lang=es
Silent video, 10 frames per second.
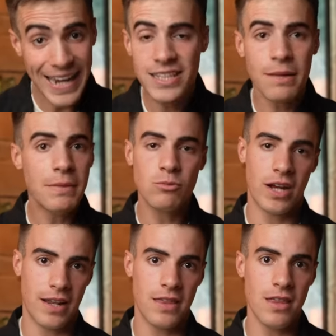Este mismo
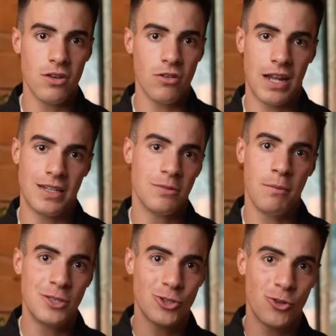ejercicio, en ese
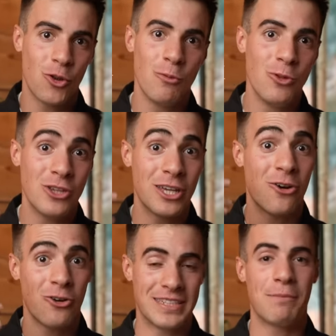momento todo el mundo llegó
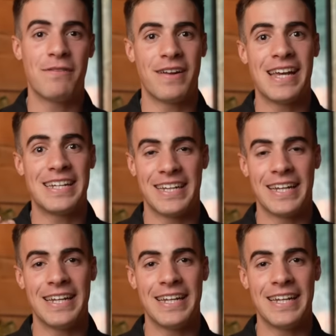con esa epifanía, ese